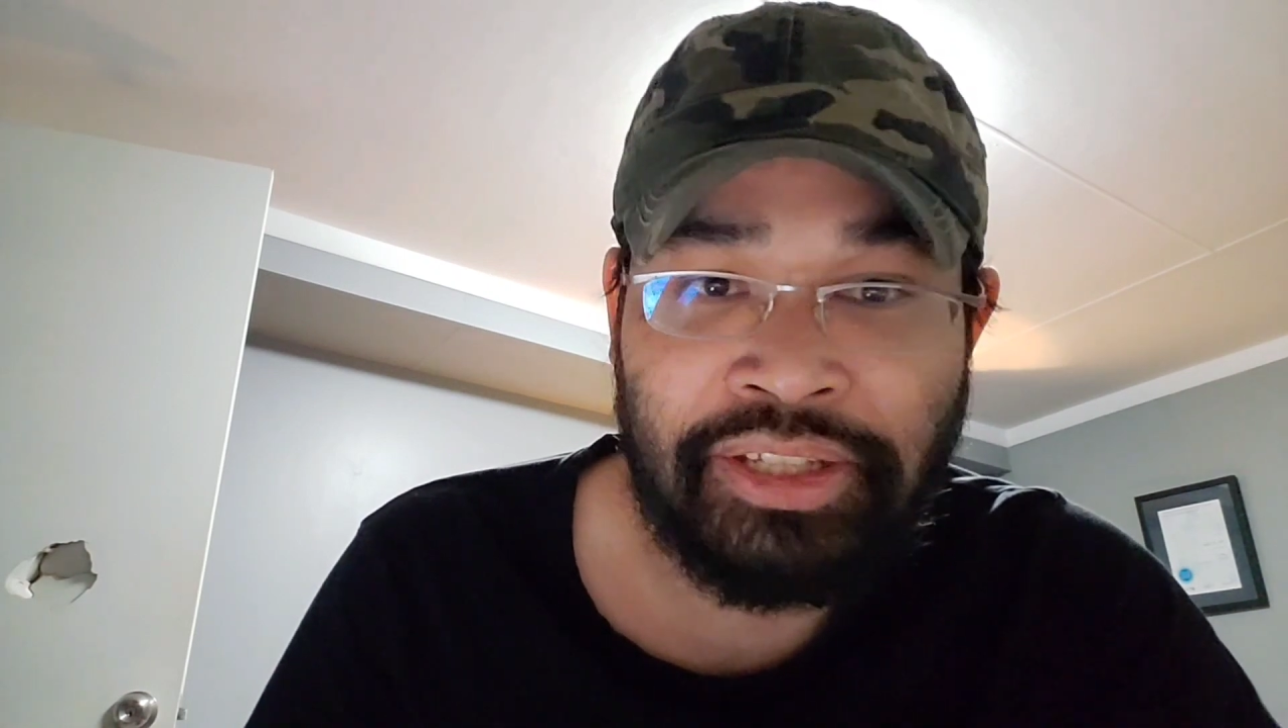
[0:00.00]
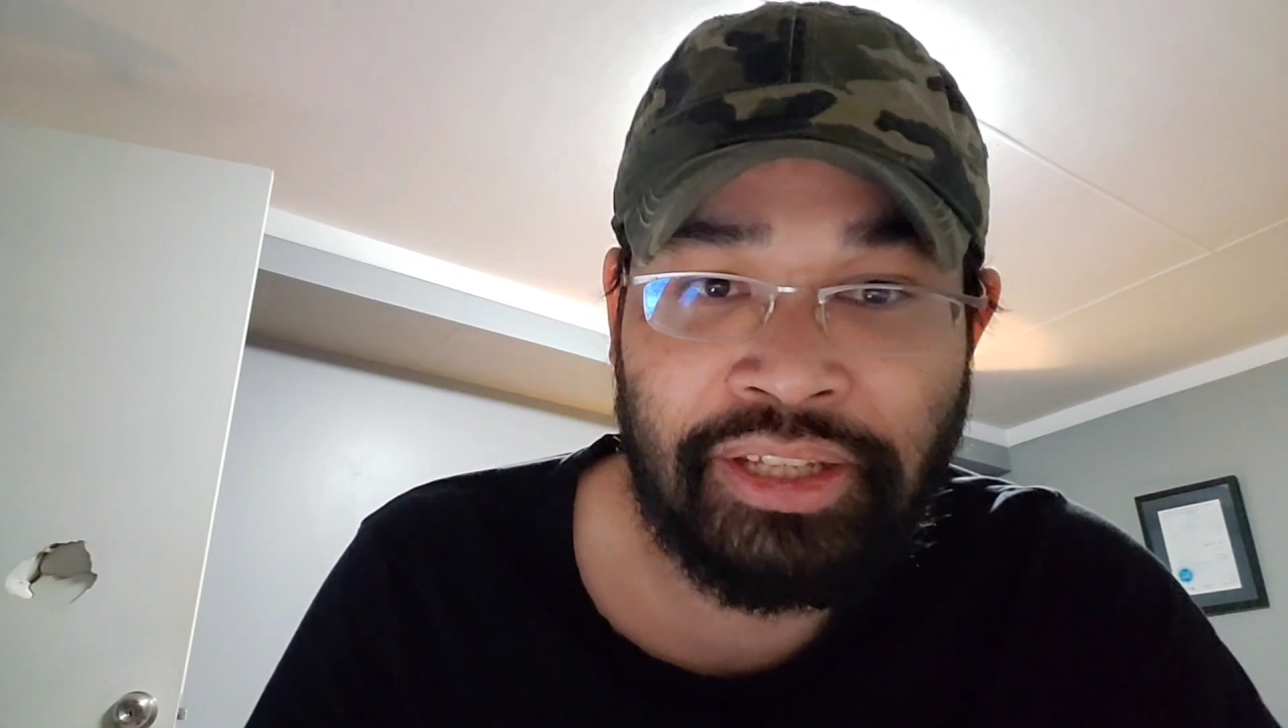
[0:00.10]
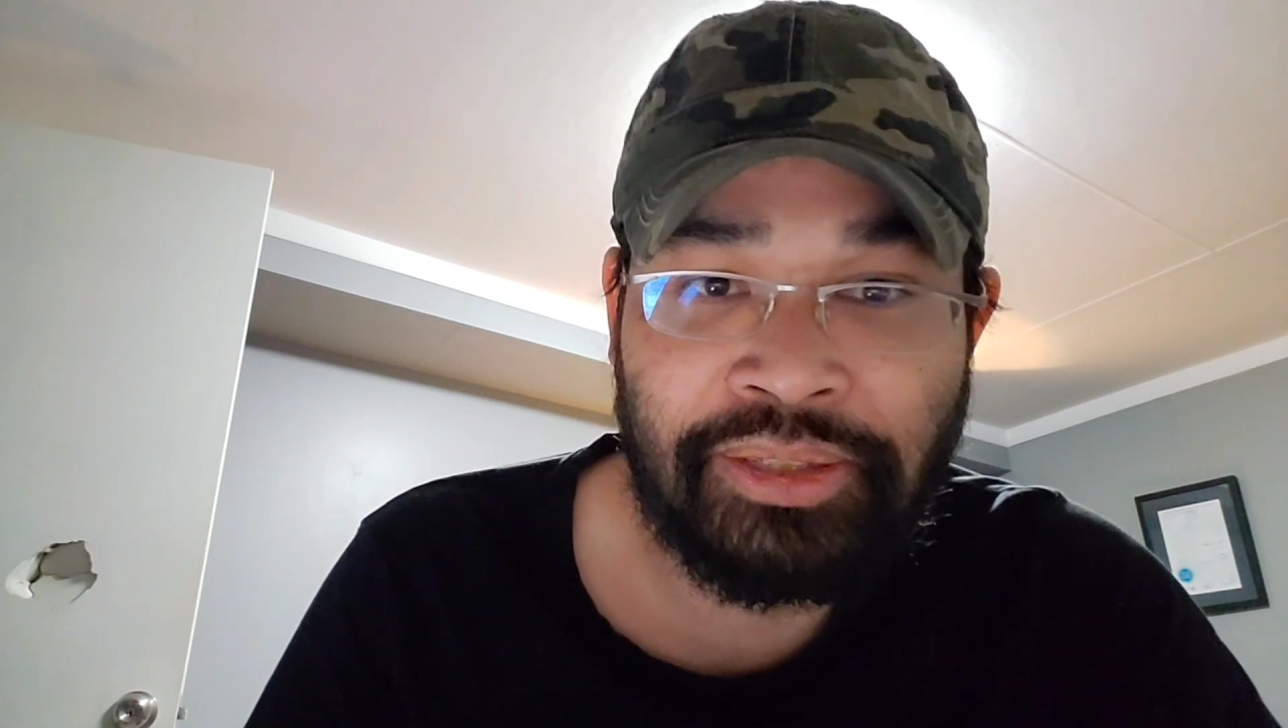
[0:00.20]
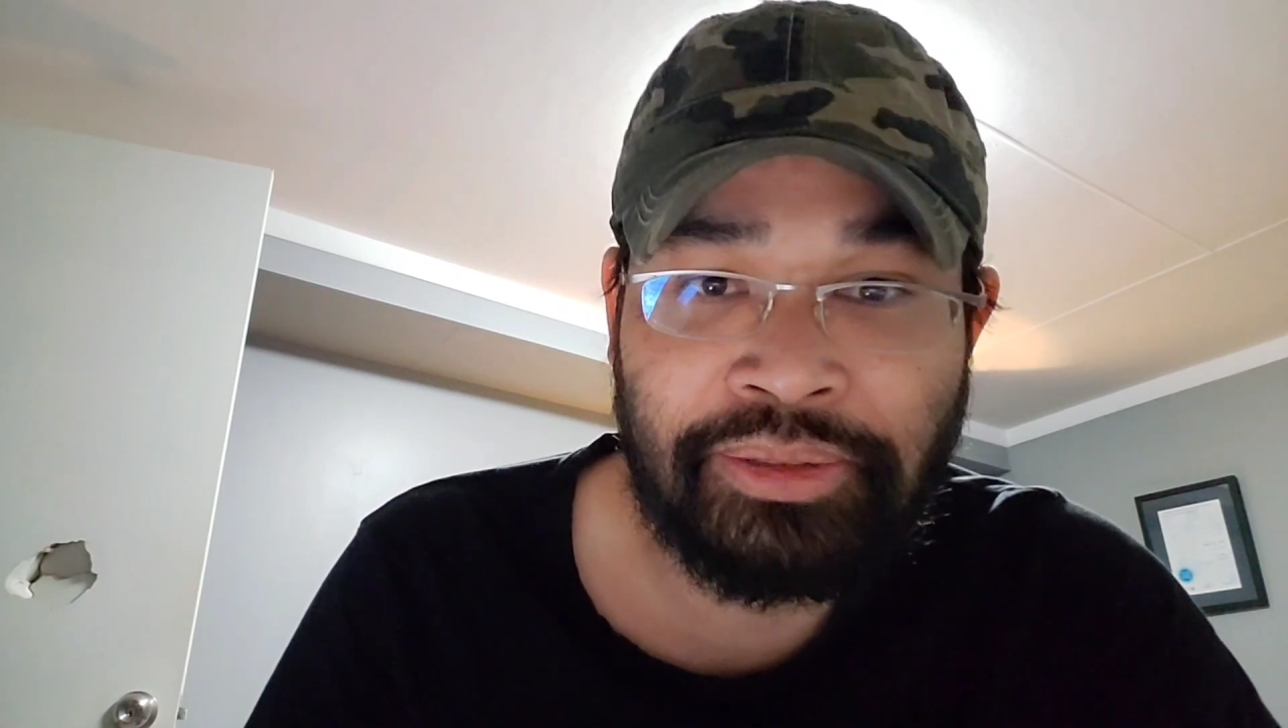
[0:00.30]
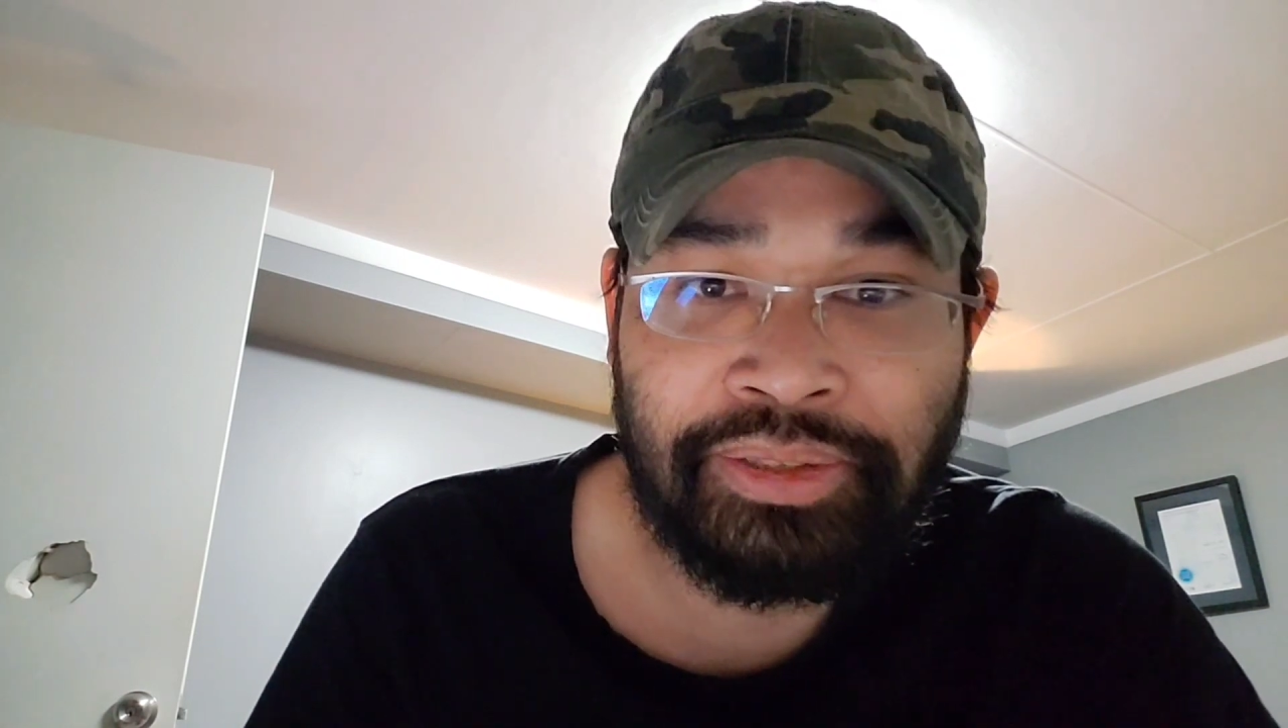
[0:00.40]

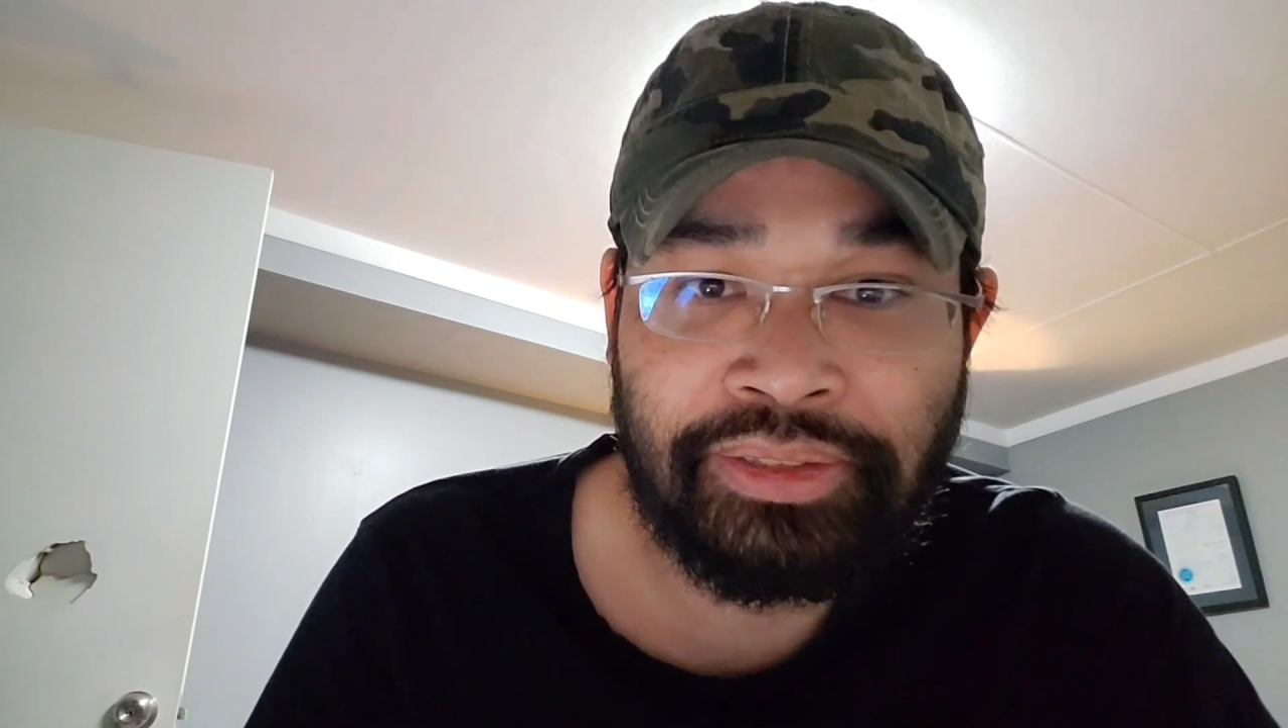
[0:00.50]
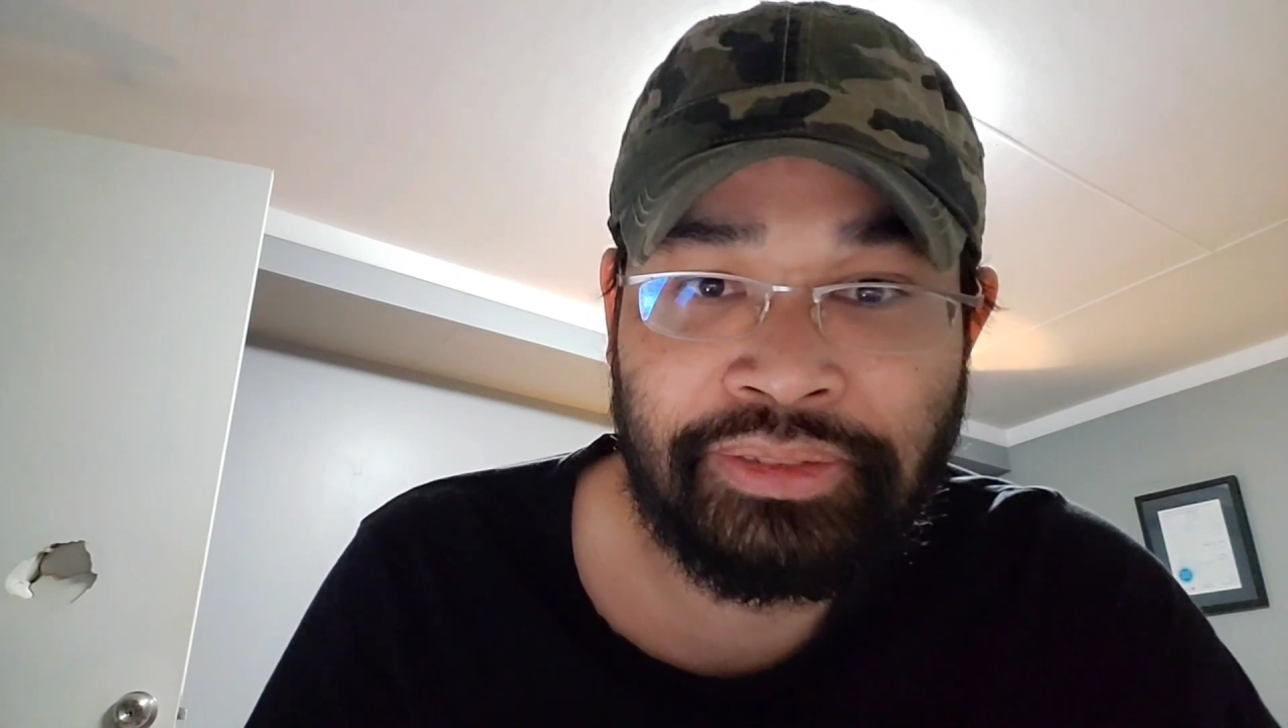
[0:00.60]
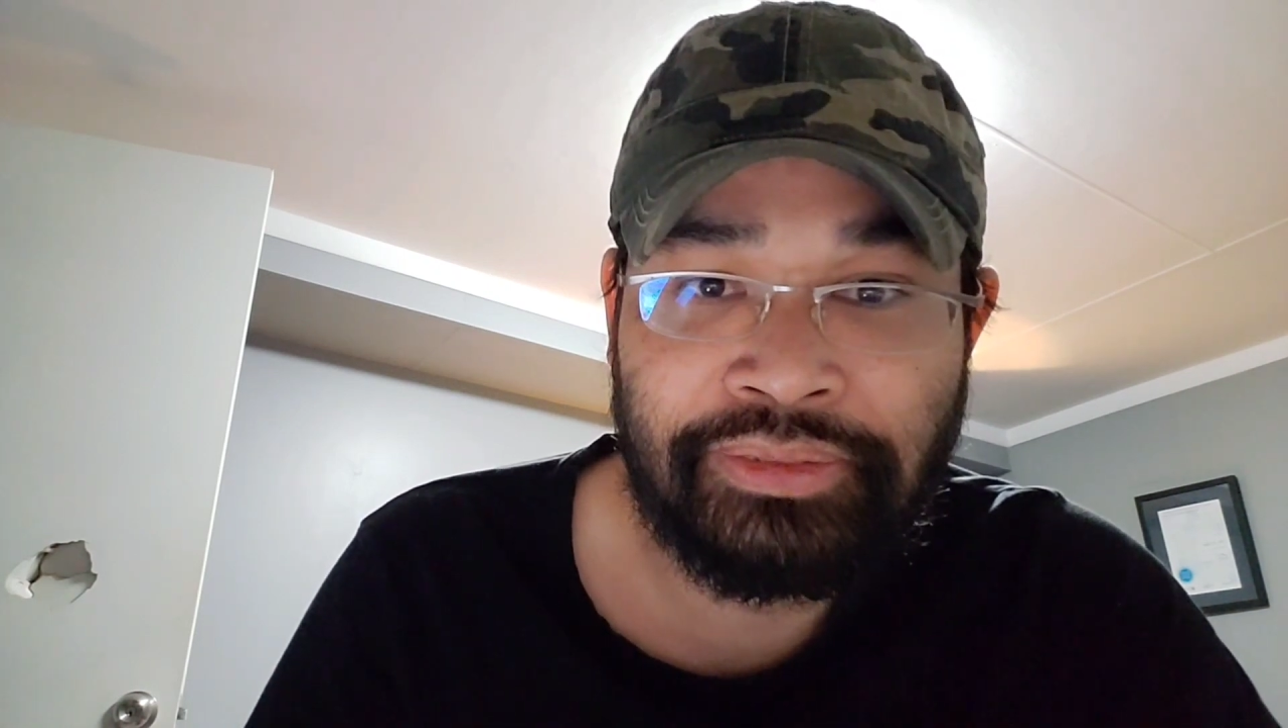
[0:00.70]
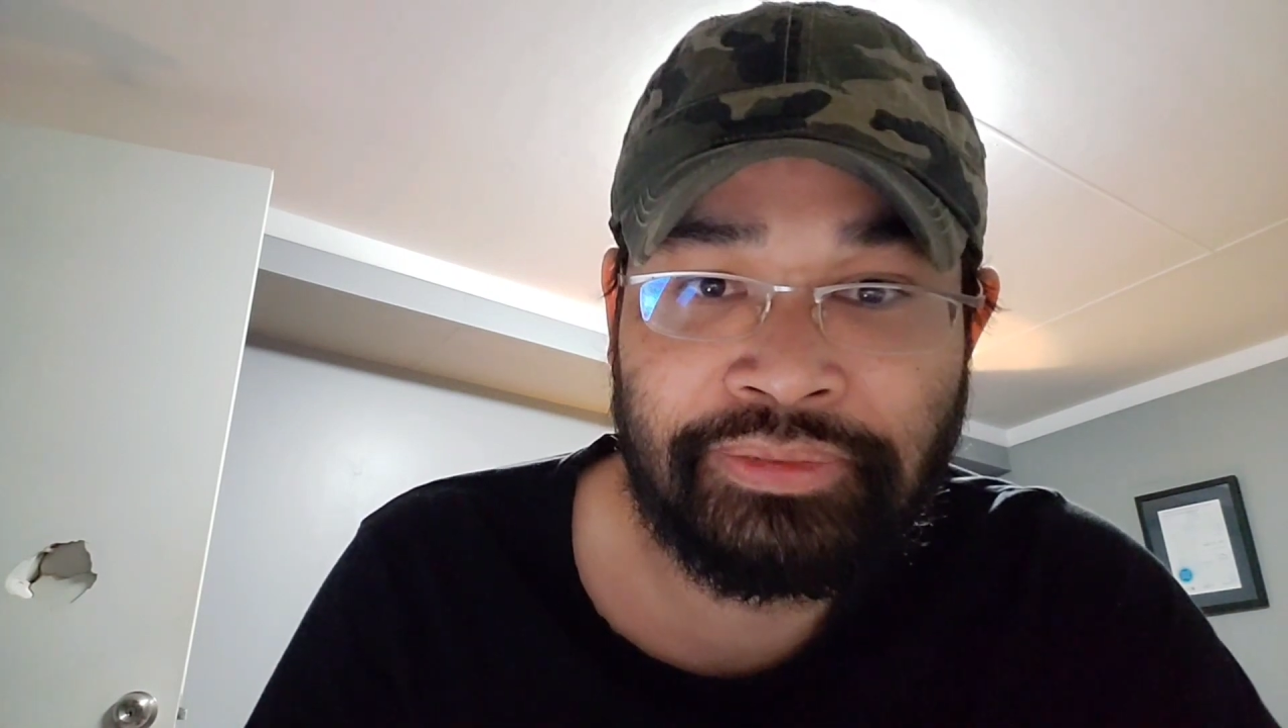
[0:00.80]
vậy thôi